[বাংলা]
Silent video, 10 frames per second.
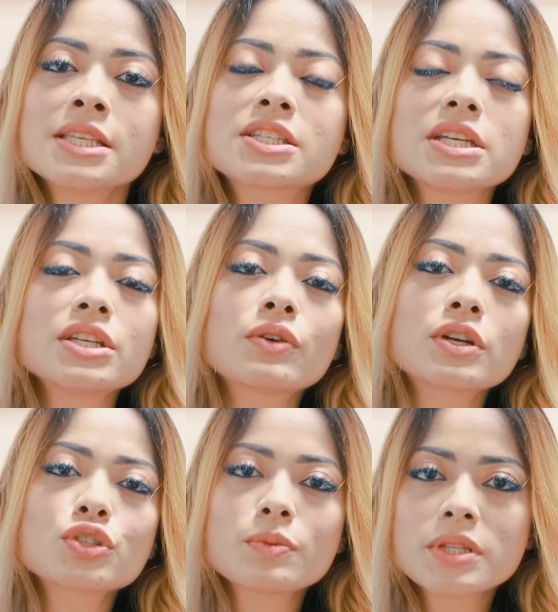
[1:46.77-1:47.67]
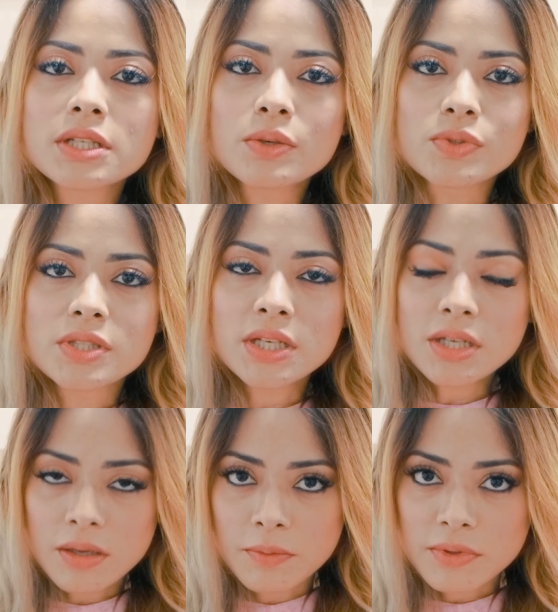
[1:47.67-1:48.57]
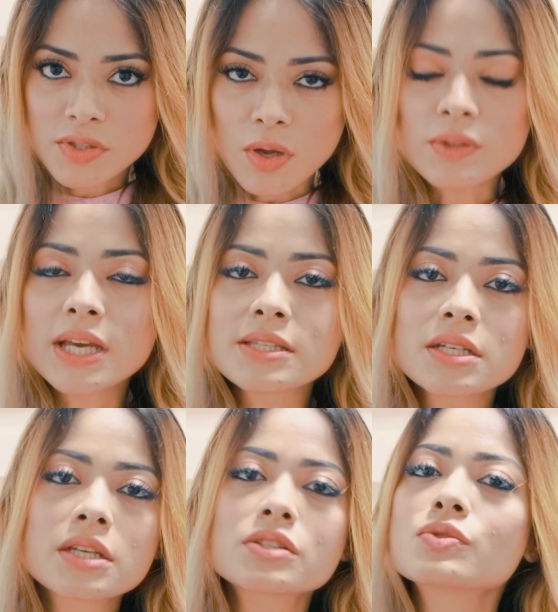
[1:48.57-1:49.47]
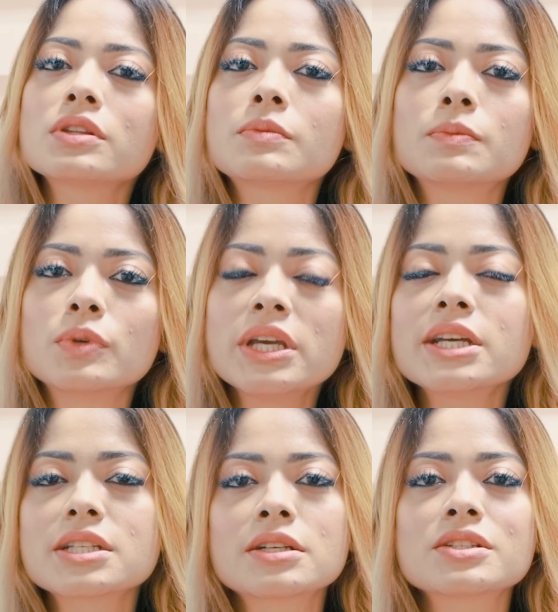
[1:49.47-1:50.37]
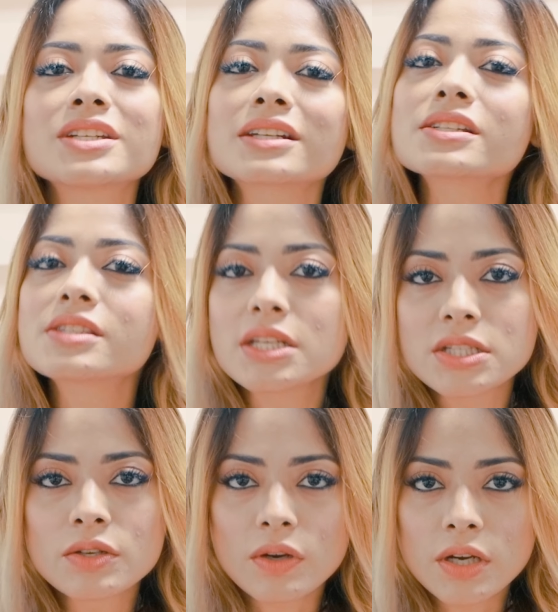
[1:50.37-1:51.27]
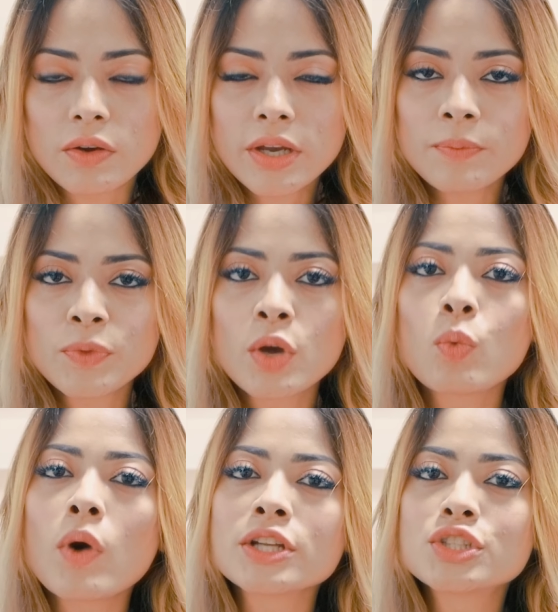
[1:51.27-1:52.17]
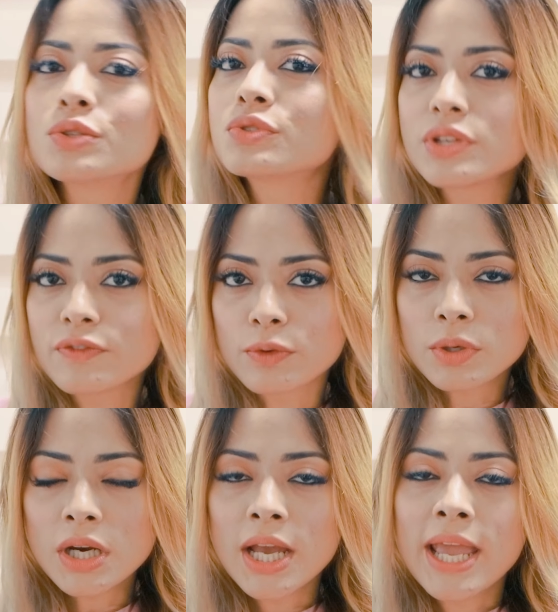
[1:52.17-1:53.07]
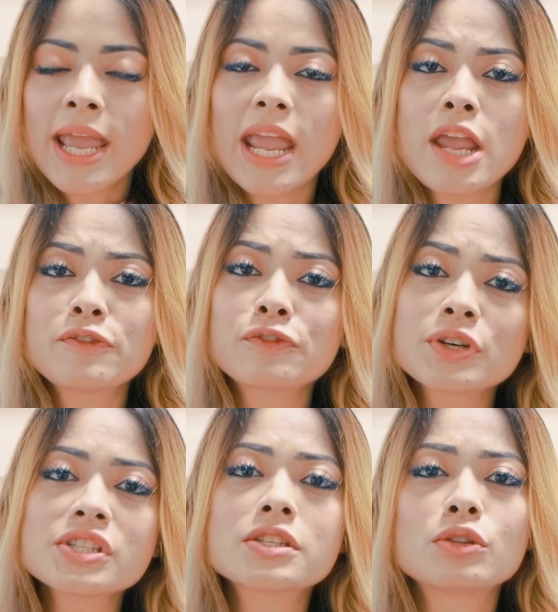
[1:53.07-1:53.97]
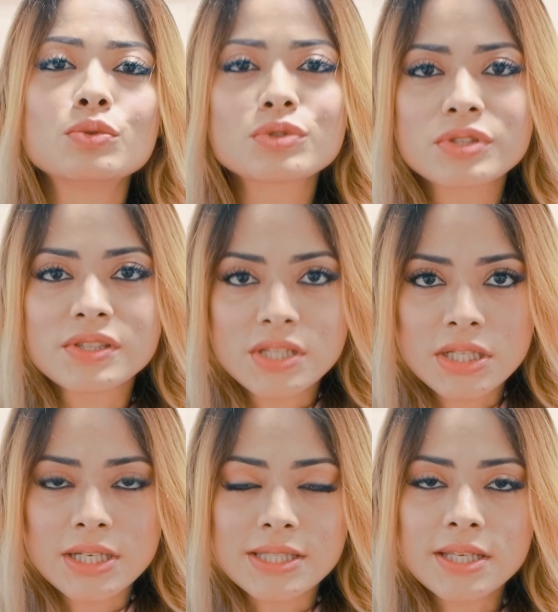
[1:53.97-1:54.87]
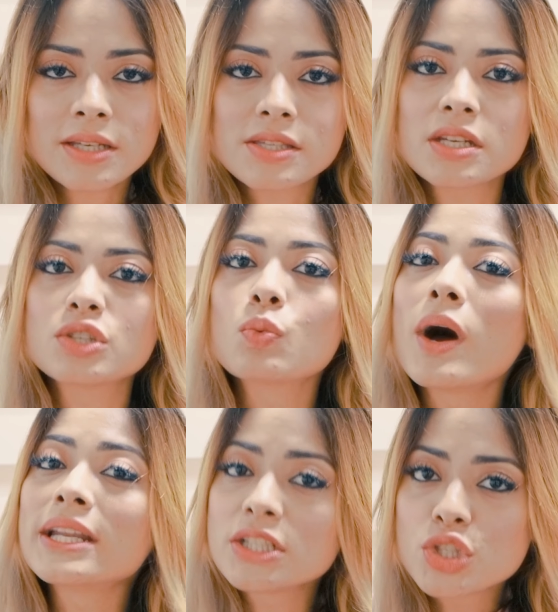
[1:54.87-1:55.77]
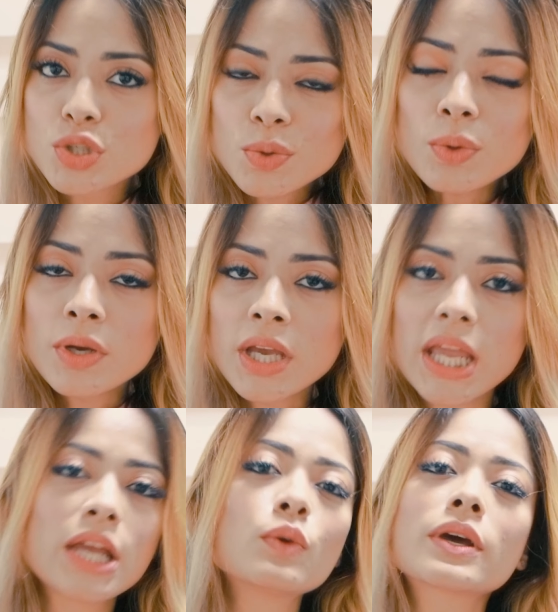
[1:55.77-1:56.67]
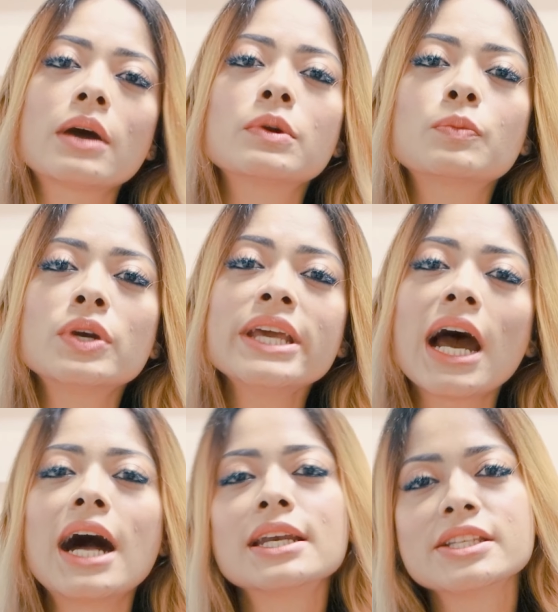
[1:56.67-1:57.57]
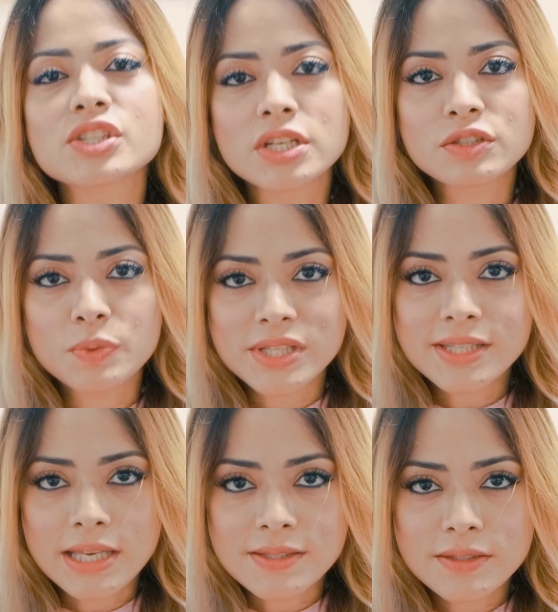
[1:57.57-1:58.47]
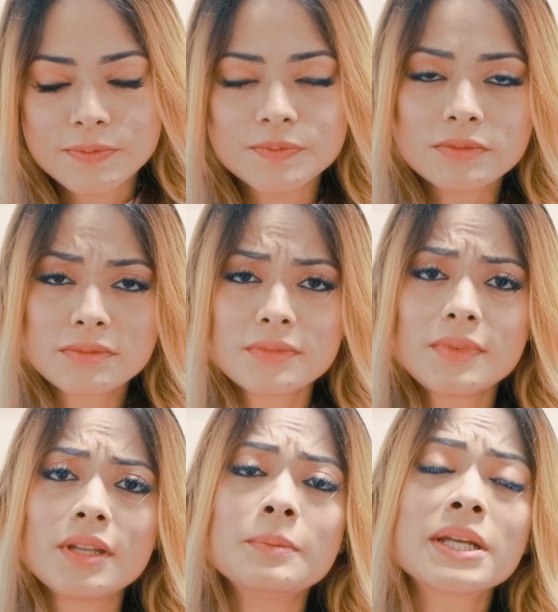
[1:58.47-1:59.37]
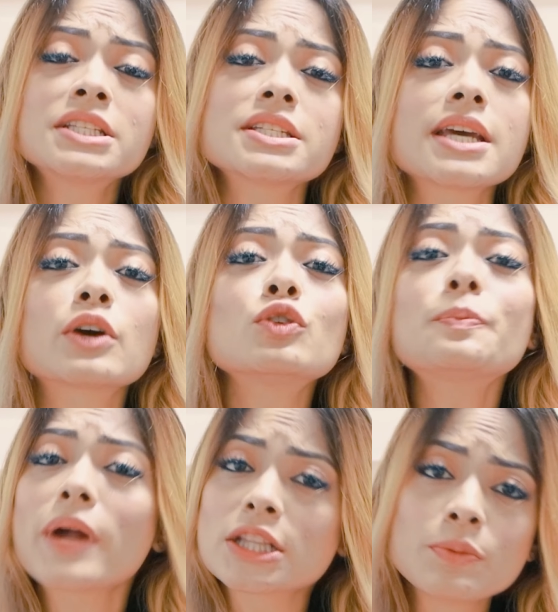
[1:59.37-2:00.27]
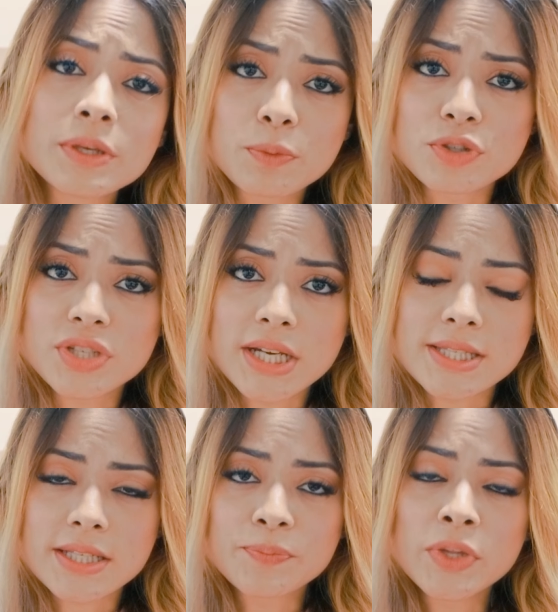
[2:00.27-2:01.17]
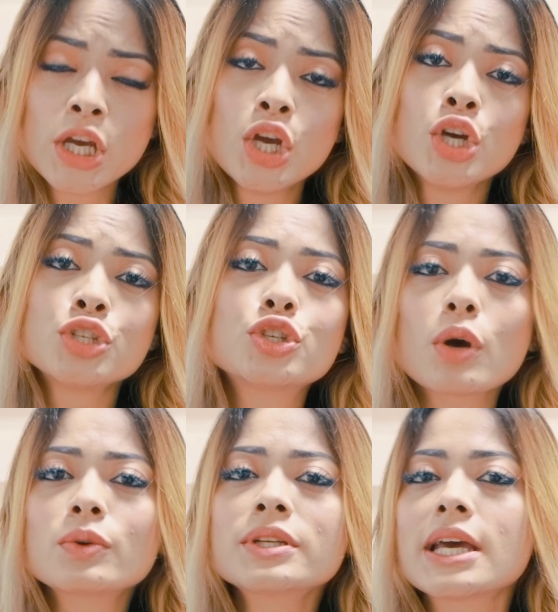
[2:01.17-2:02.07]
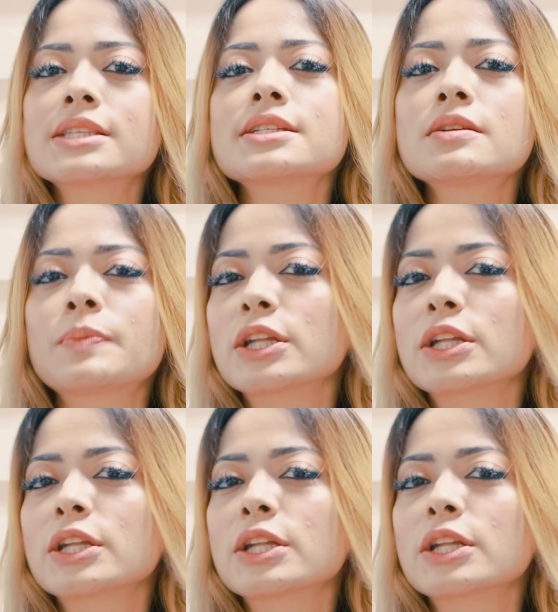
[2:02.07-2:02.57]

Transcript: স্টেজিং করার সুবিধাটা হচ্ছে স্তন ক্যান্সারের ক্ষেত্রে যদি আমরা বলি এটার চারটে স্টেজিং করা হয় ওয়ান টু থ্রি ফোর এই ফার্স্ট দুটো যে স্টেজ আছে স্টেজ ওয়ান অ্যান্ড টু এগুলোকে আমরা বলি আর্লি স্টেজ ব্রেস্ট ক্যান্সার মানে যেটা এখনও প্রাথমিক পর্যায়ে আছে যখন ক্যান্সারটা